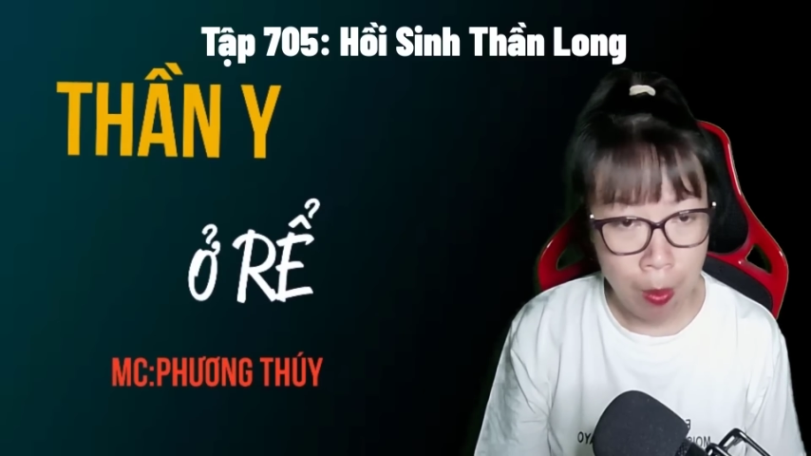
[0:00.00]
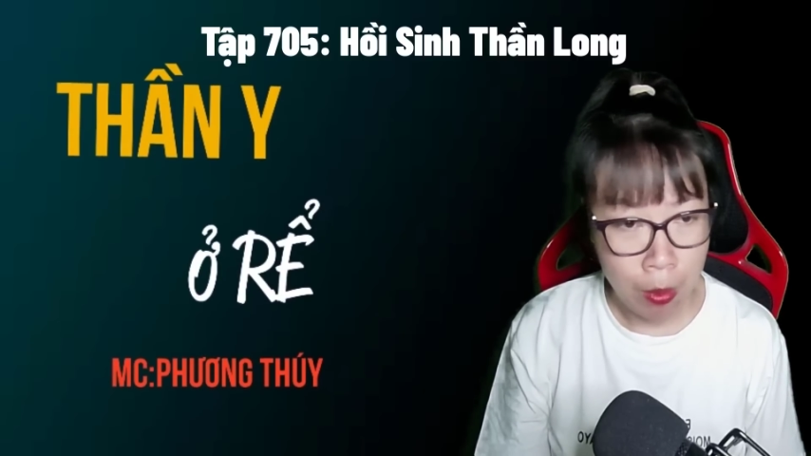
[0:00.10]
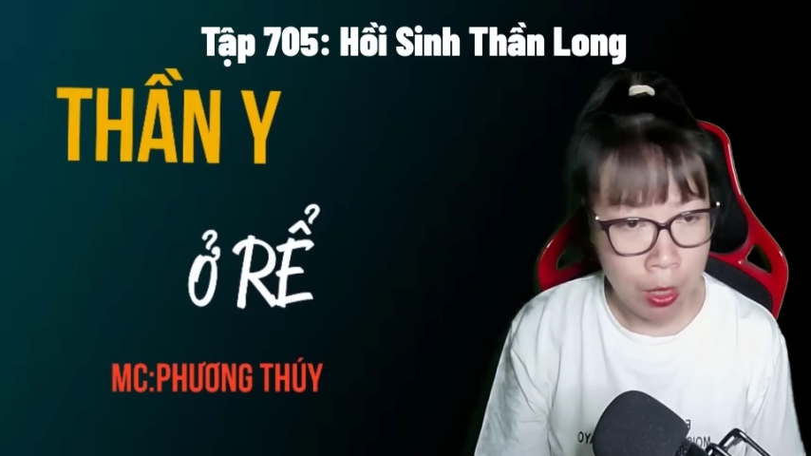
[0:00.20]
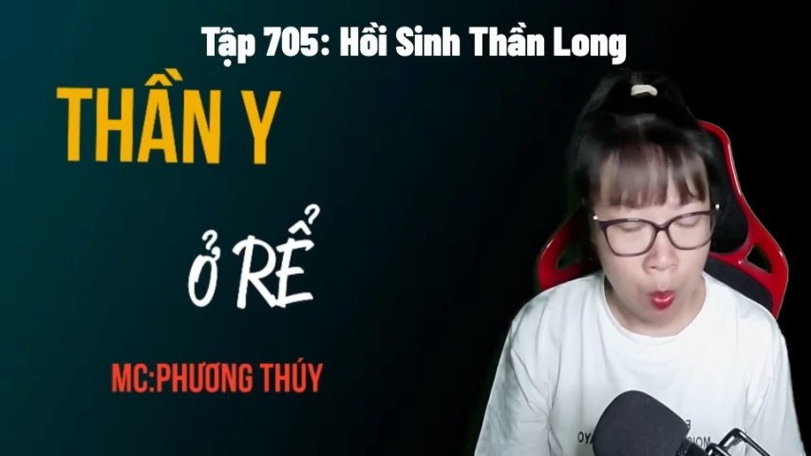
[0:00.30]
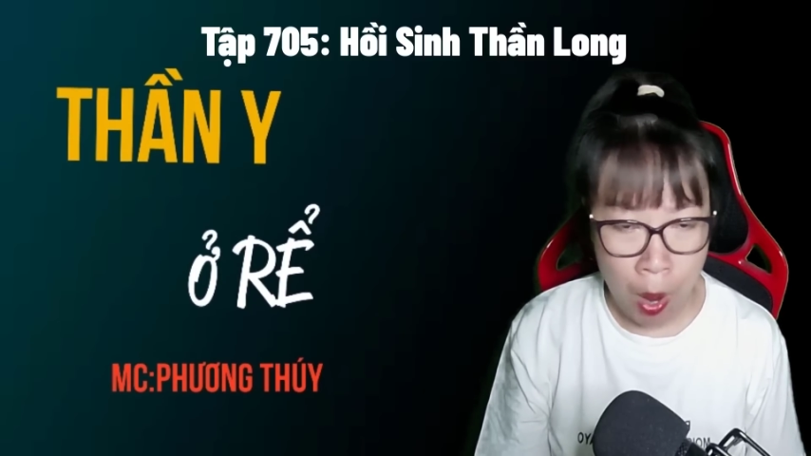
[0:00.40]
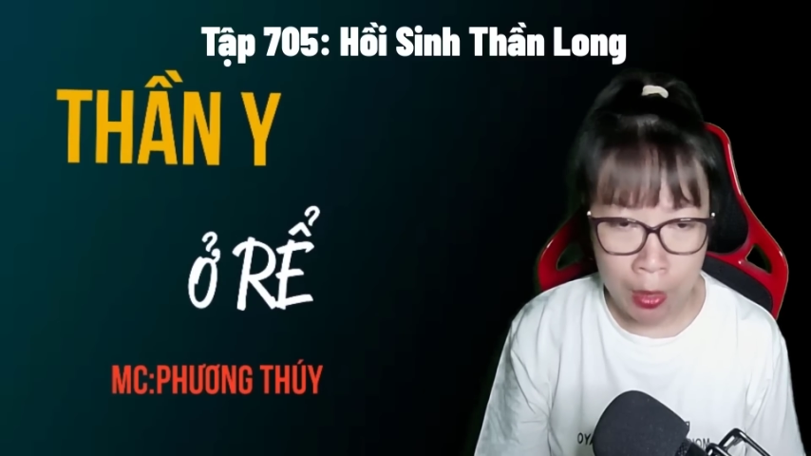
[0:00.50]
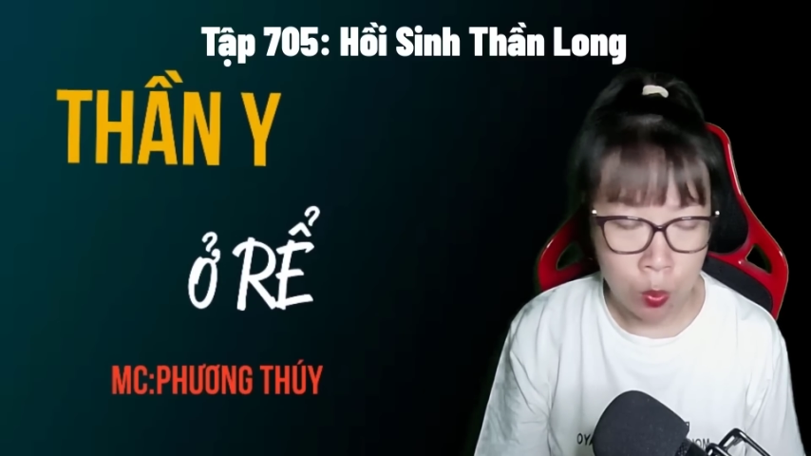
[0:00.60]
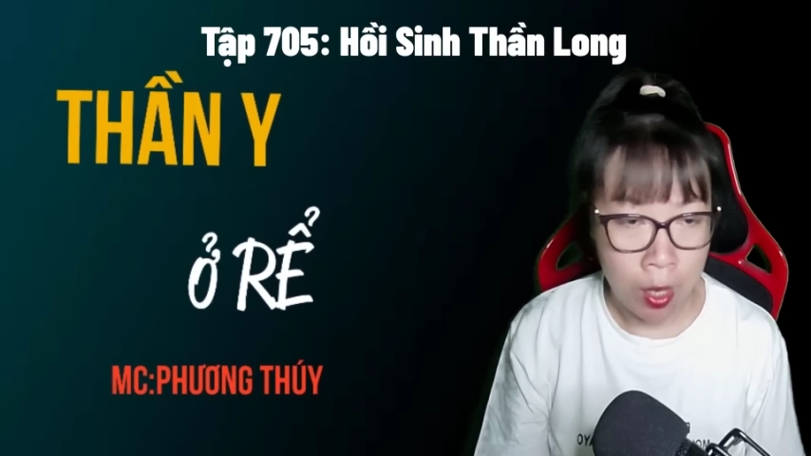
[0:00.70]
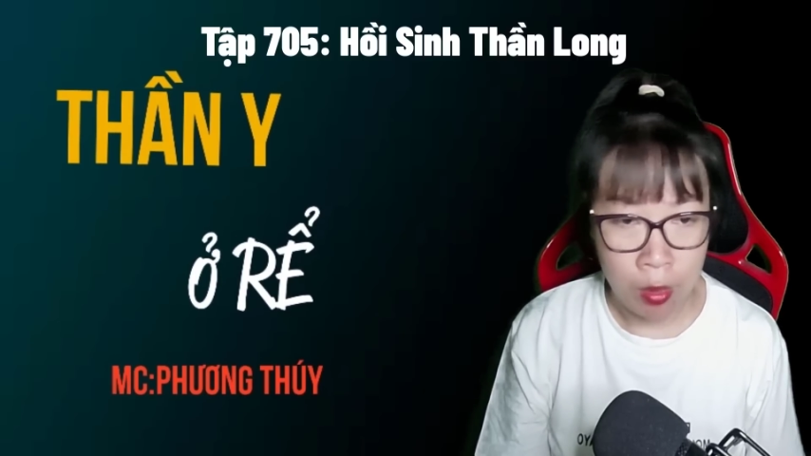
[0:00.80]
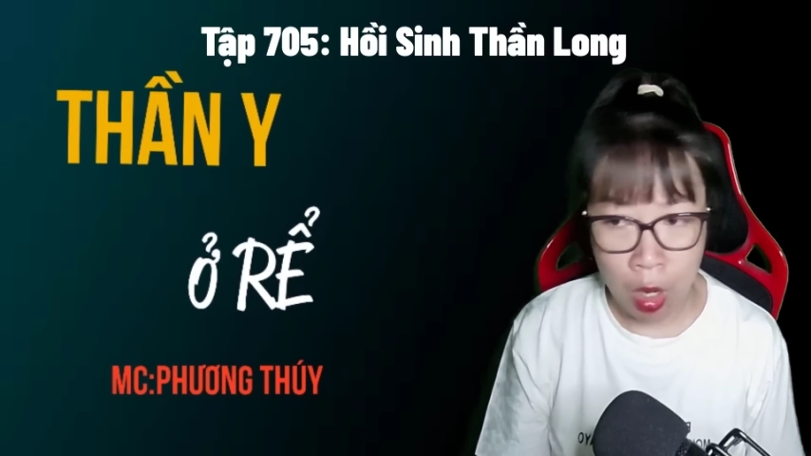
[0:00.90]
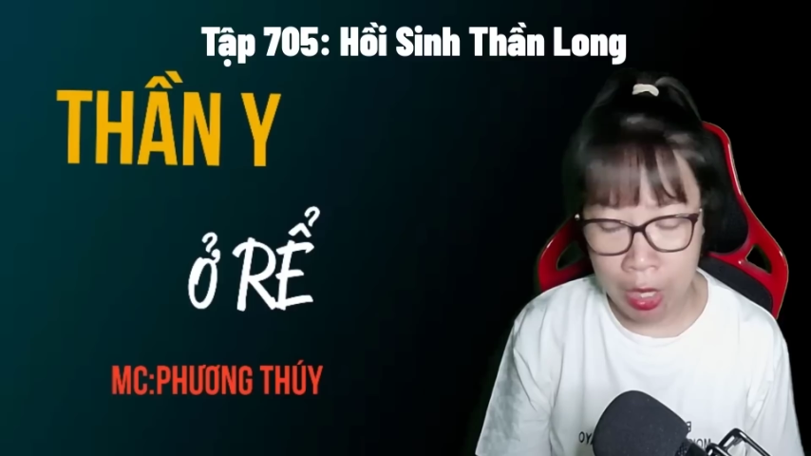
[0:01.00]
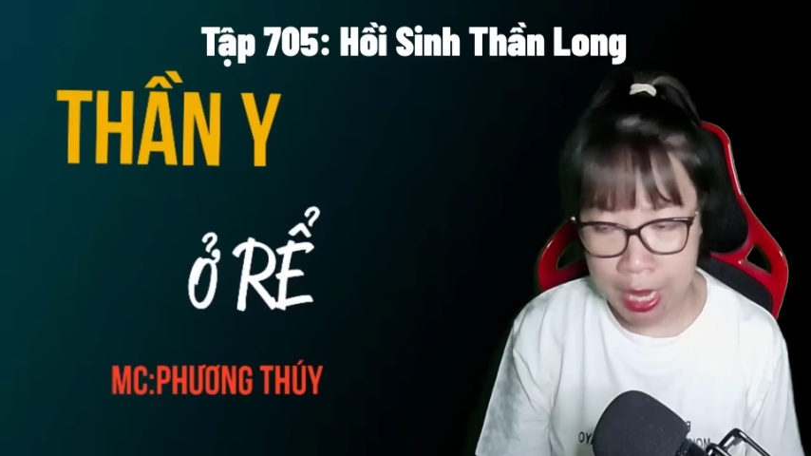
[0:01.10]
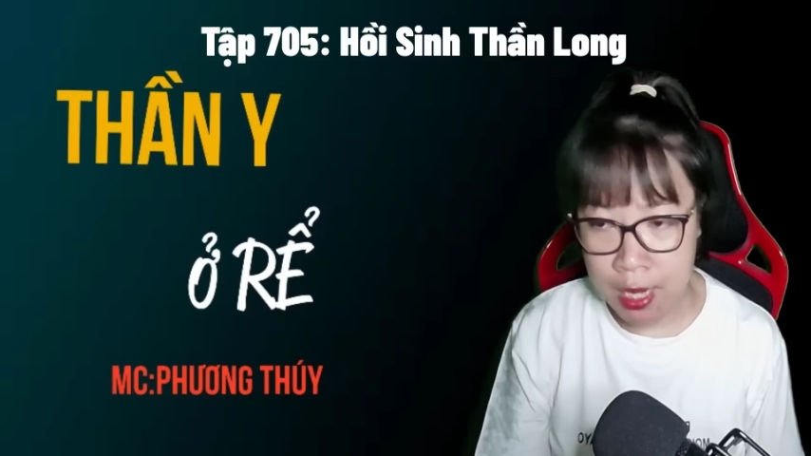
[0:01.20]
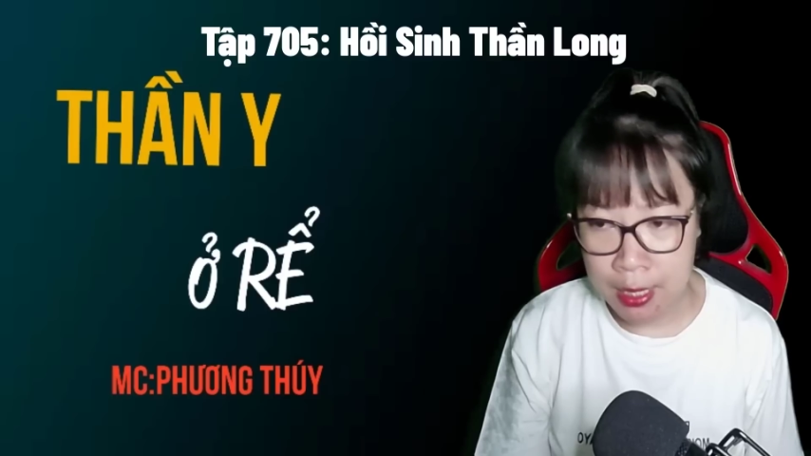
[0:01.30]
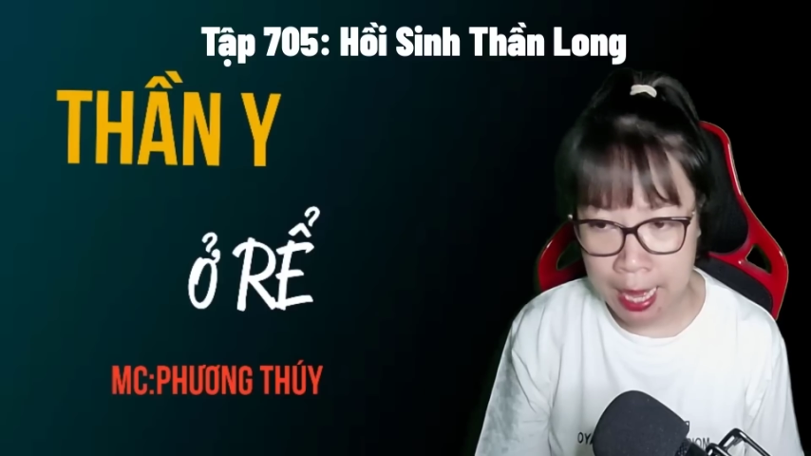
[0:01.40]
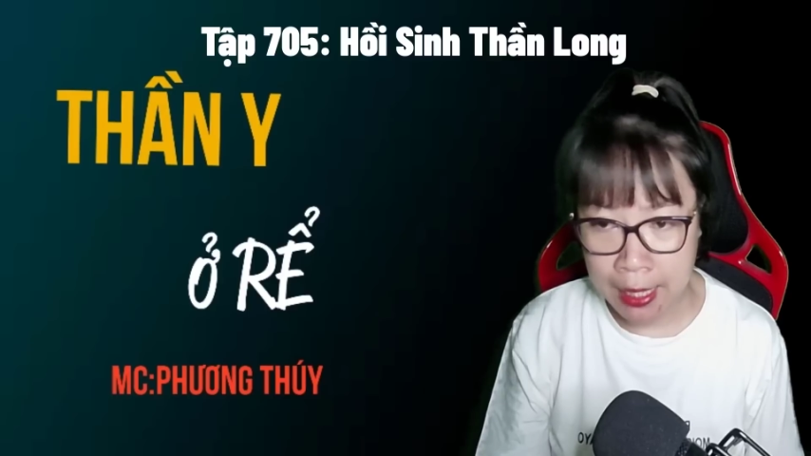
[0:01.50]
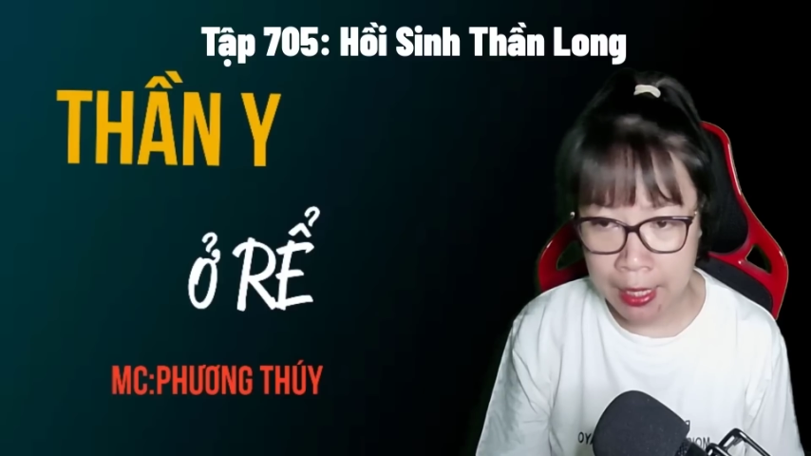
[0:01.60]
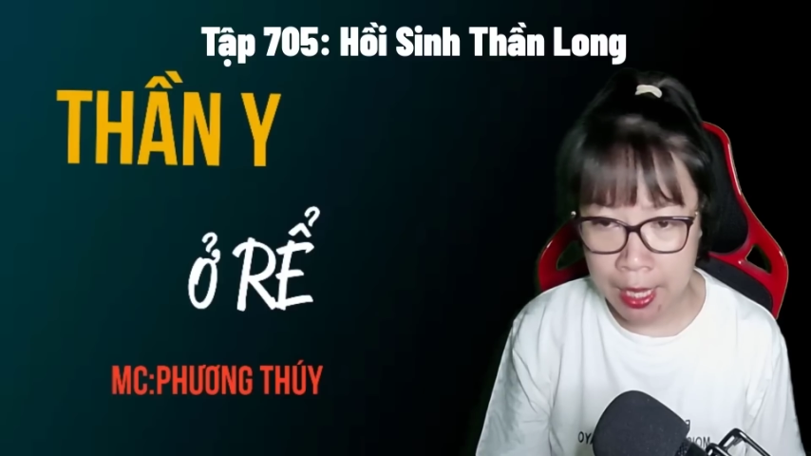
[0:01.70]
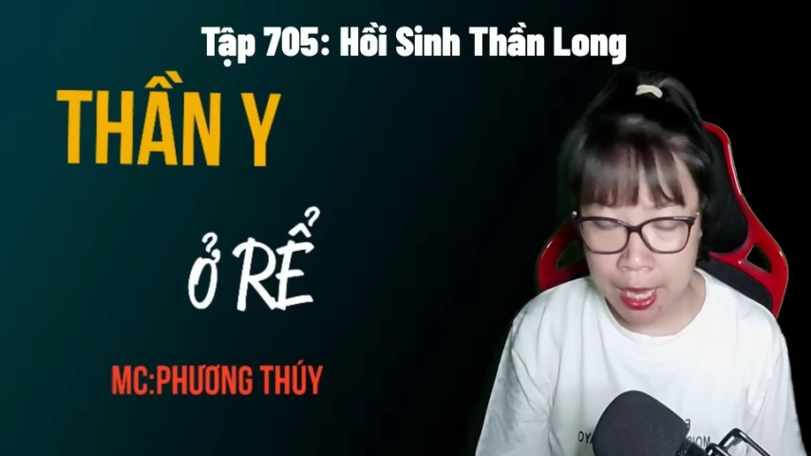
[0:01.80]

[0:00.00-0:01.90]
bốc hơi hoàn toàn khỏi nhân gian.